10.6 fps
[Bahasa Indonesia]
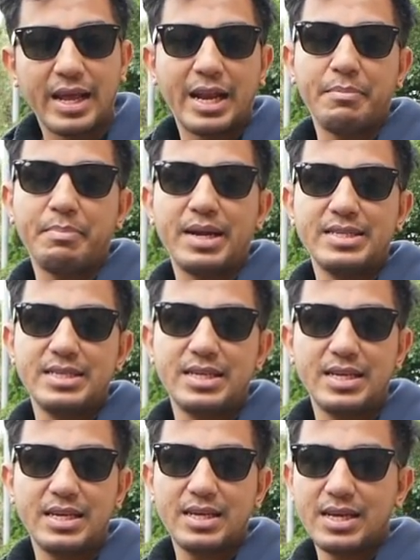yang nempel di
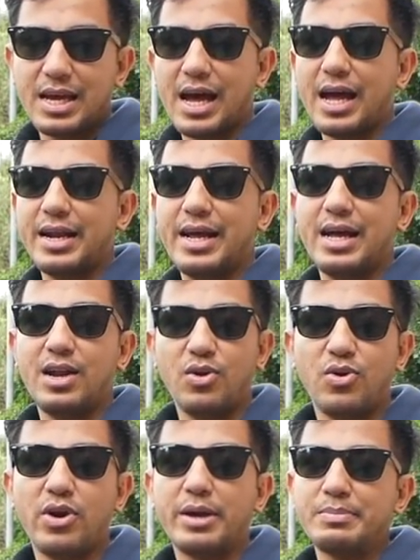sini nggak ada
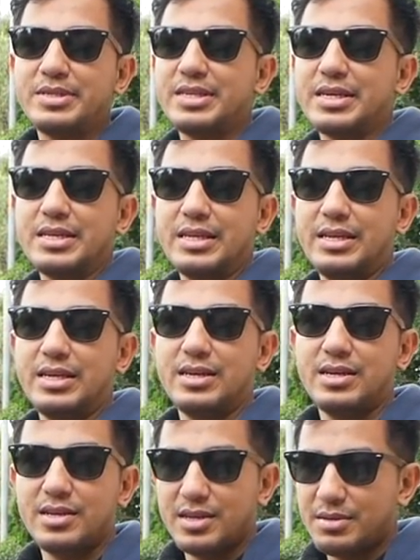logo AMG-nya jadi
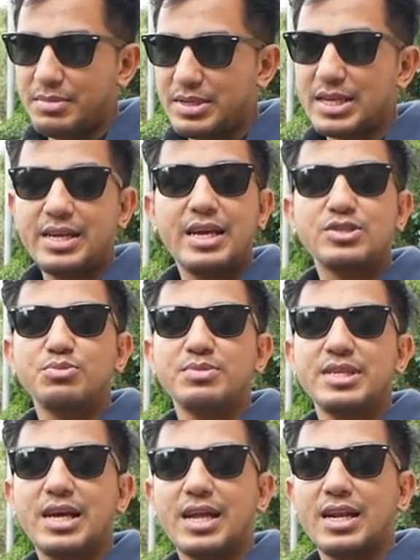bisa
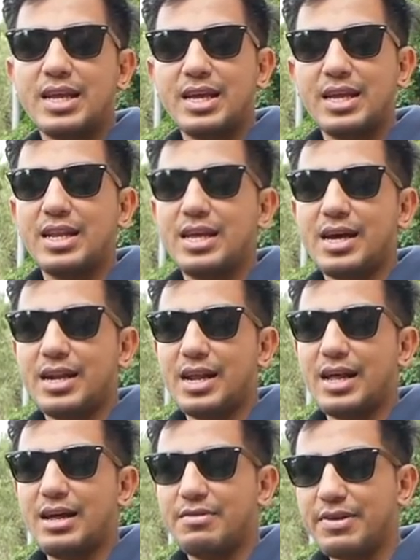diasumsikan ini
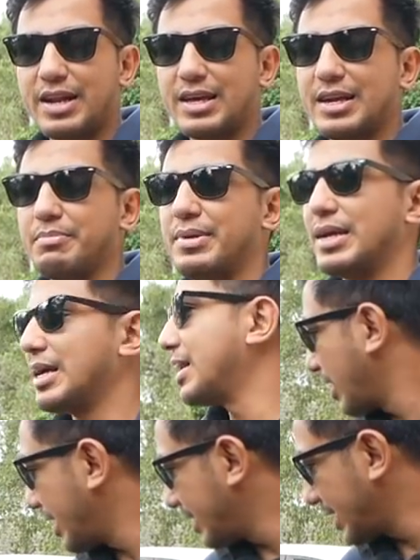adalah velg replika
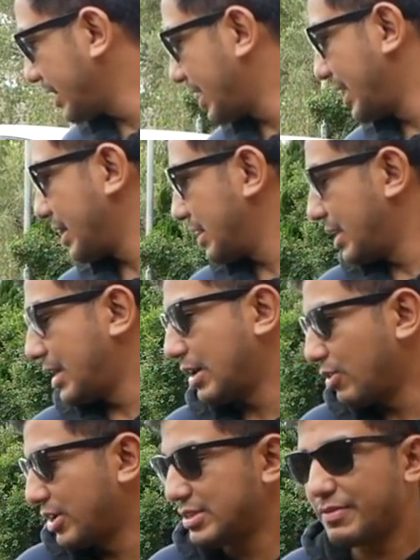ini kita lihat uh,
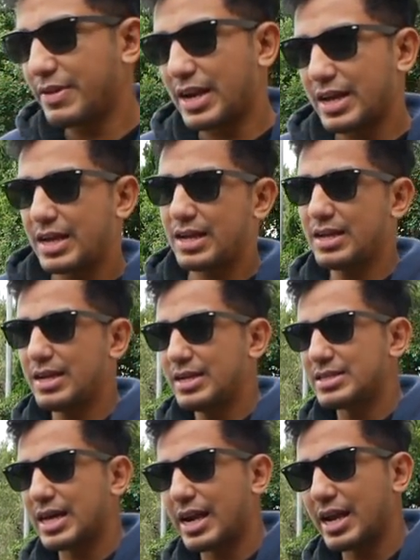kondisi velgnya
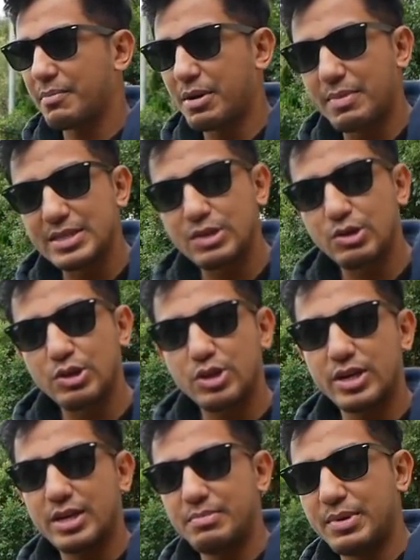sekarang emang masih
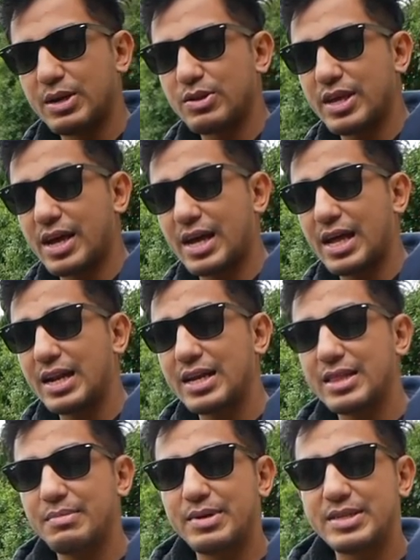kotor dan berikutnya akan
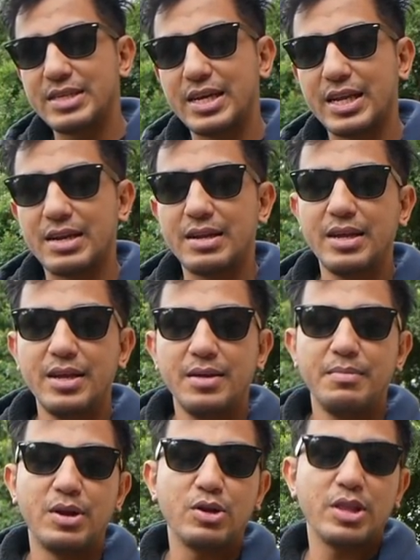kita bersihin
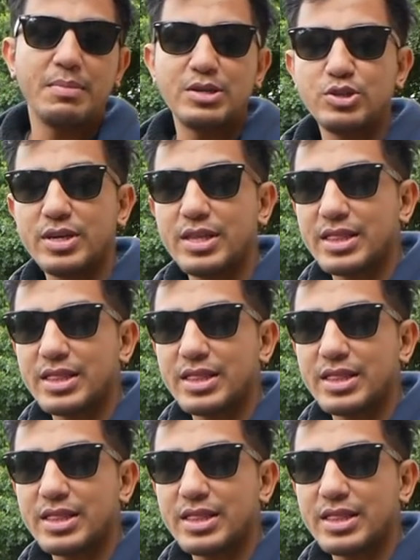berikutnya masuk ke